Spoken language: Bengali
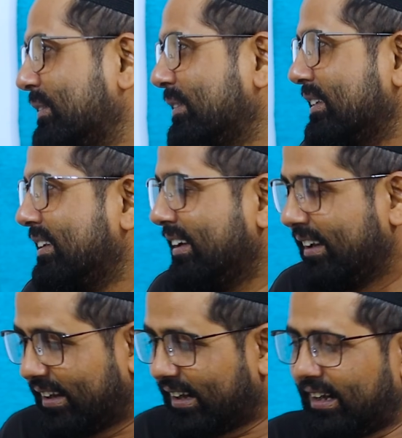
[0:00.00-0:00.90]
ফাগল
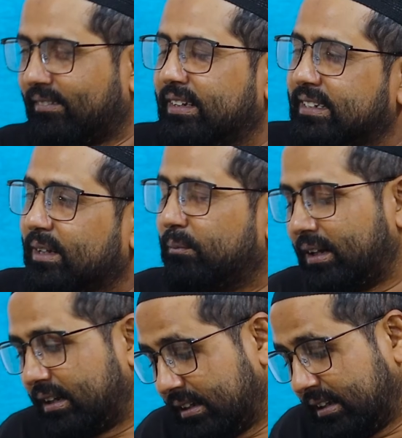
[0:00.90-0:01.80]
আপনি
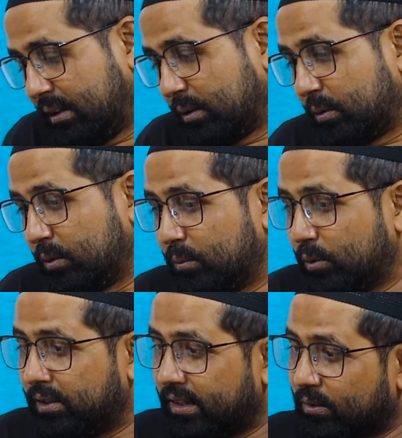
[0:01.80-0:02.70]
দেখবা কোনো
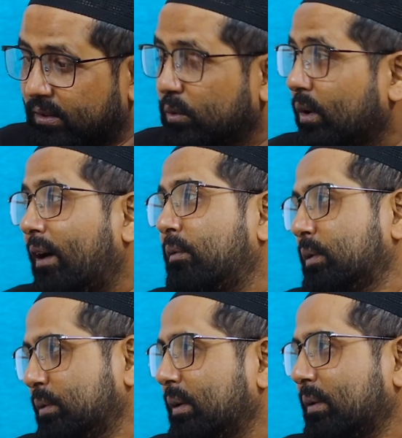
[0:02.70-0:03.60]
মহিলা যদি কোনো
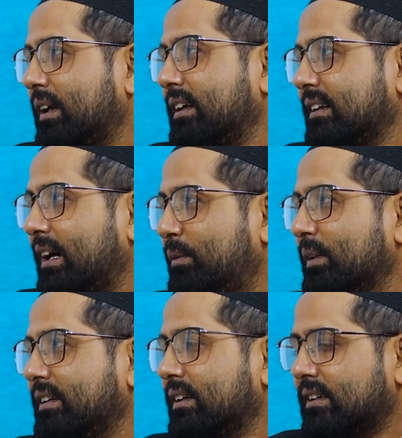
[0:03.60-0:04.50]
কাপড়ের দোকানও যায়
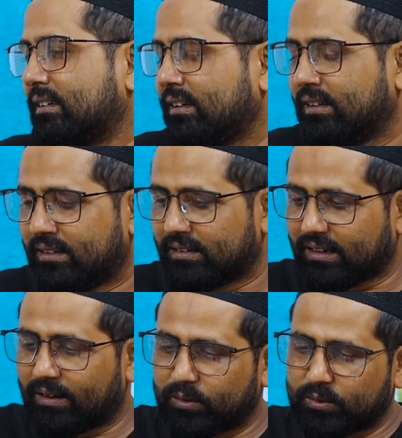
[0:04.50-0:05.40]
কাপড় কিনার
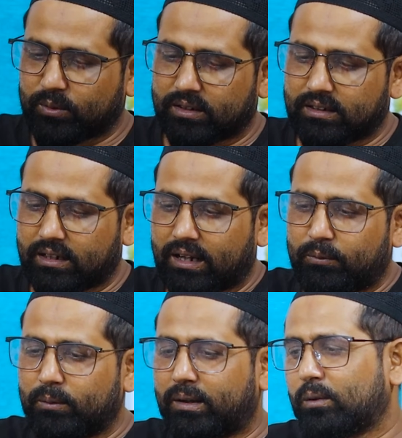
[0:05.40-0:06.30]
তো কাপড়ের দোকানদারে
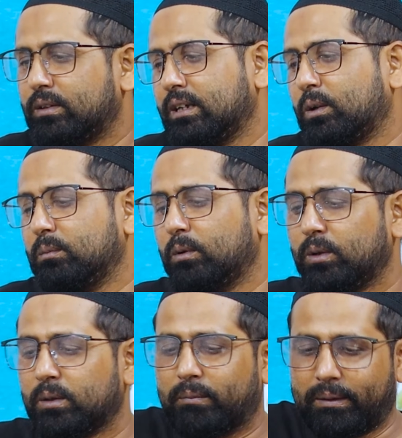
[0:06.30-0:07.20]
কাপড় বার করে দিয়ে কইব
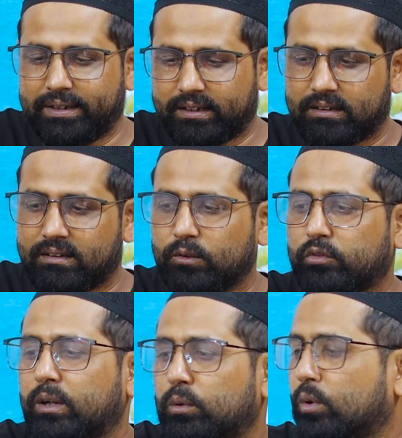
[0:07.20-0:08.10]
ভাবি
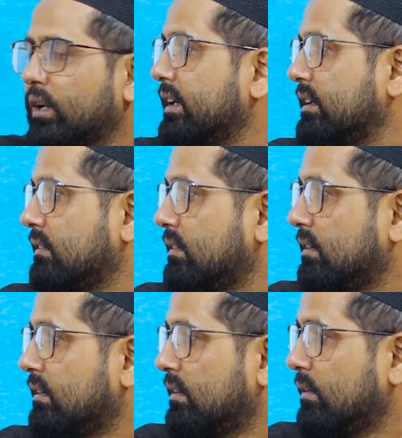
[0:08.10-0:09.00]
যে কোনোটা নেই
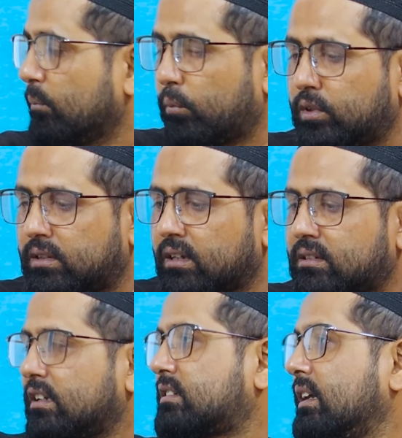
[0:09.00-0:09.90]

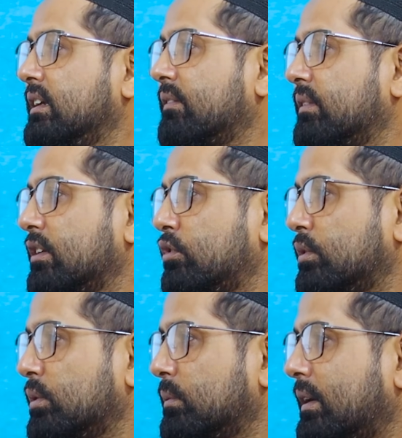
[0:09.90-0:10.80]
প্রত্যেকটা শাড়ি আপনারে
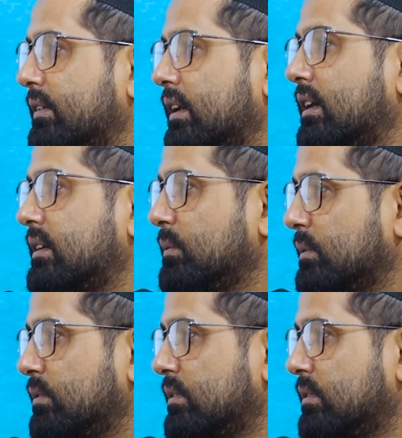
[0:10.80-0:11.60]
সুট করবো আপনারে ফাটিব